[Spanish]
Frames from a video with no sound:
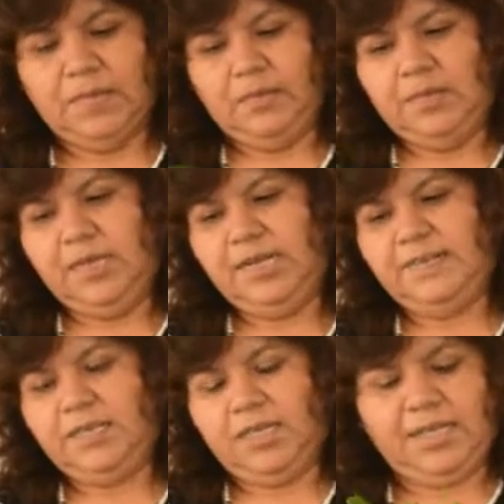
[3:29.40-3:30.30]
Y la
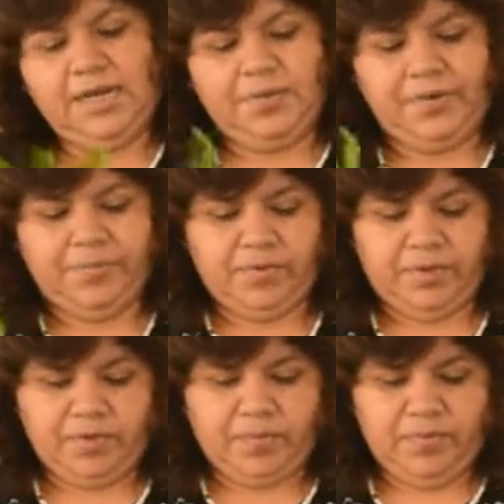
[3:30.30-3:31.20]
siguiente la voy a
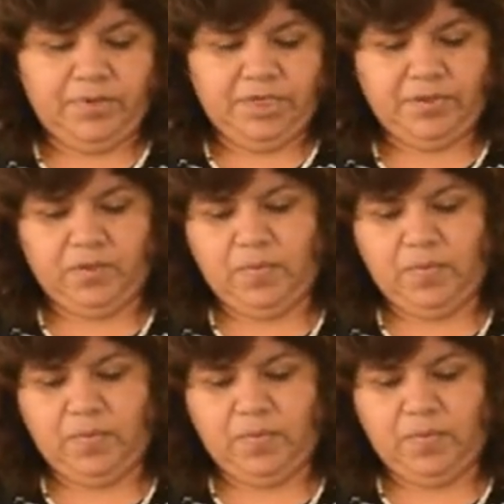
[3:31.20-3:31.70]
poner un poquito